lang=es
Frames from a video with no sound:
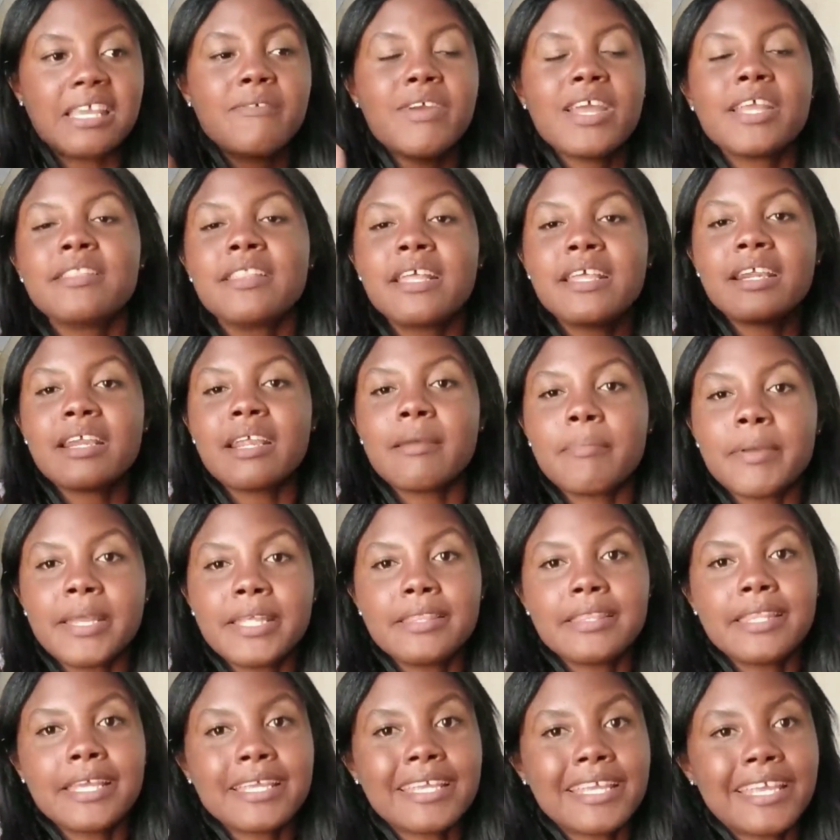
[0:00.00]
videos han
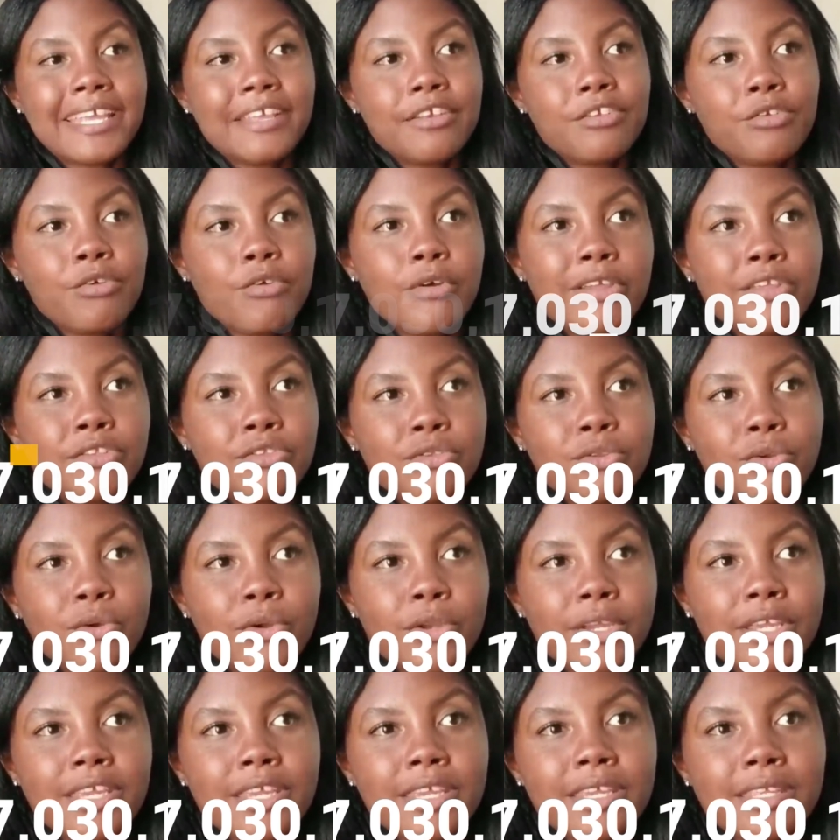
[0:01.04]
alcanzado hasta
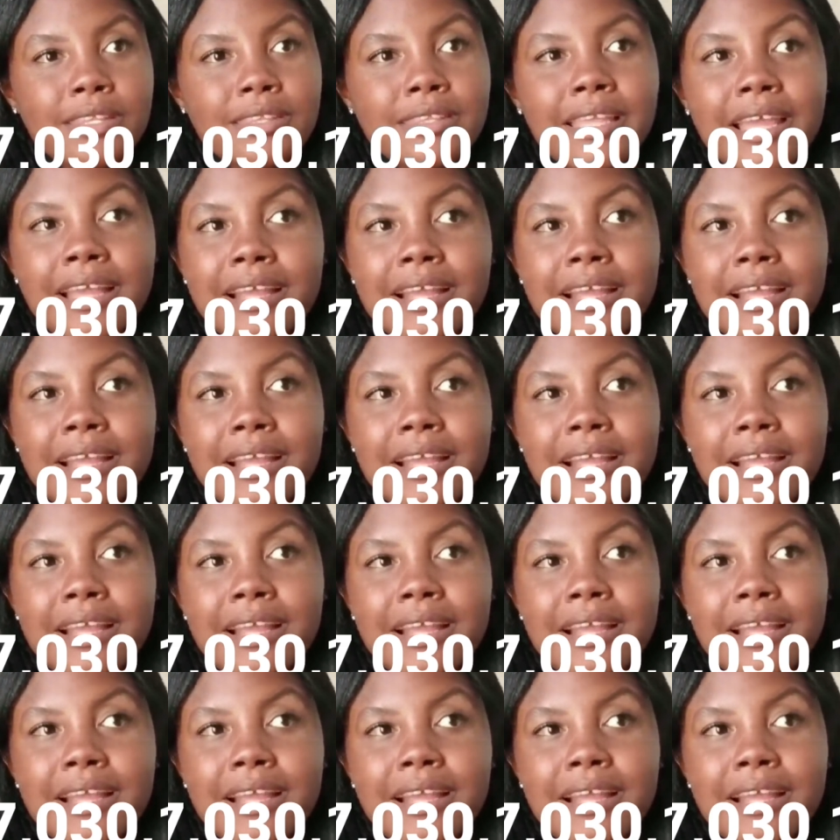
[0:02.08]
más de 7